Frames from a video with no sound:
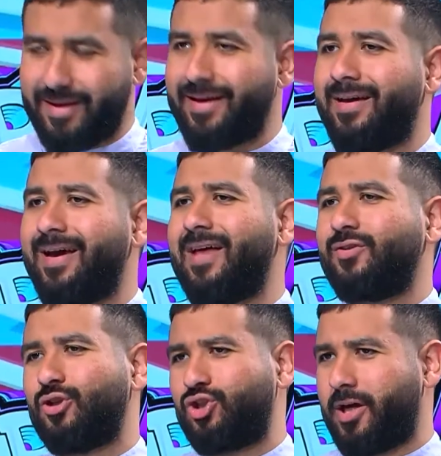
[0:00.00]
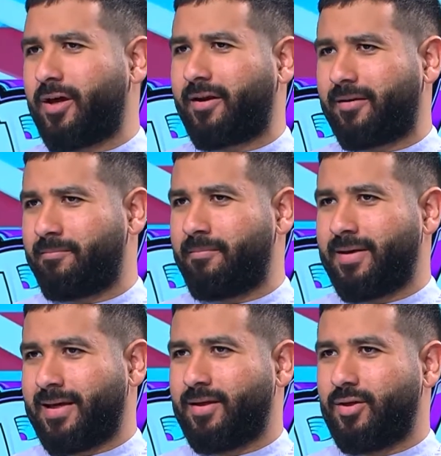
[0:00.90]
آه، هذا سولشاير
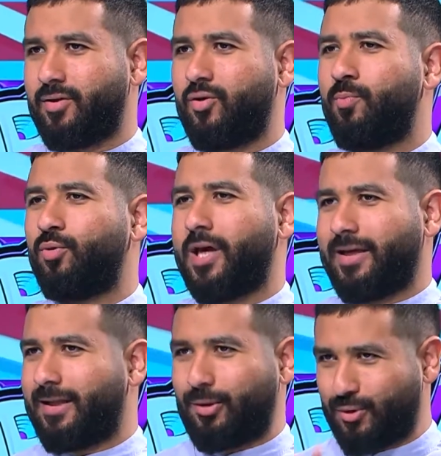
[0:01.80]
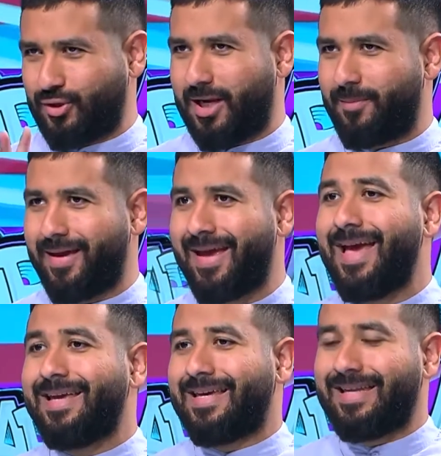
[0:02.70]
يعني امه دعيت له الزلمه
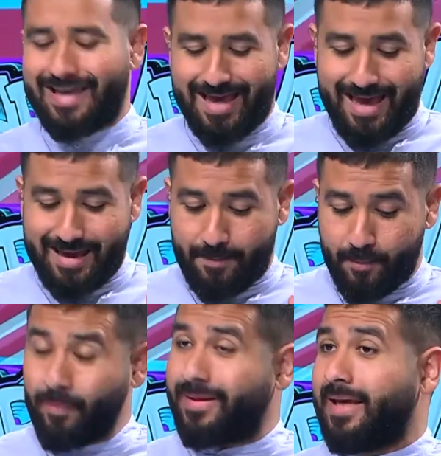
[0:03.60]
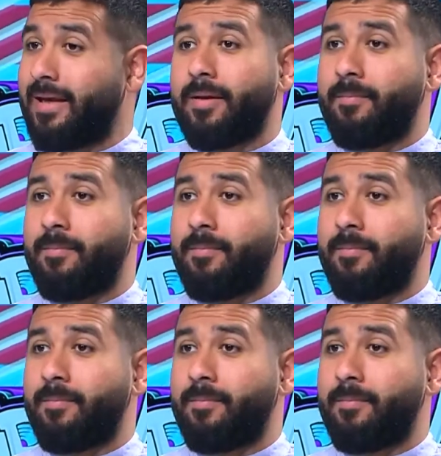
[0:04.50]
يعني ممكن